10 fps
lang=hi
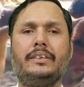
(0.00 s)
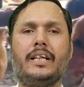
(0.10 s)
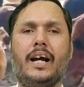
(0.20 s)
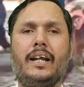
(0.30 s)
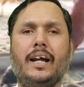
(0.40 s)

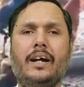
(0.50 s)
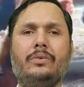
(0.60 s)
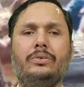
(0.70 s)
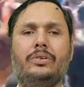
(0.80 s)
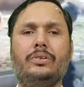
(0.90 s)
जा रहा
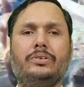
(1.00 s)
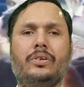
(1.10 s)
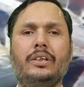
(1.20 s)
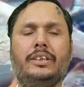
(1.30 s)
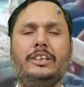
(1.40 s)
हूं
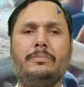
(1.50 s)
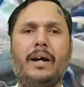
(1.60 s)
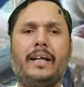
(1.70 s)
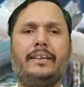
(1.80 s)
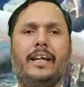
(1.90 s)
दोस्तों जिस
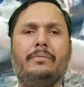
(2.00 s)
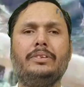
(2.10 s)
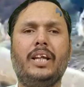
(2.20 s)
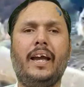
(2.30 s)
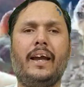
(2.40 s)
माध्यम
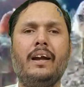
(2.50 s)
से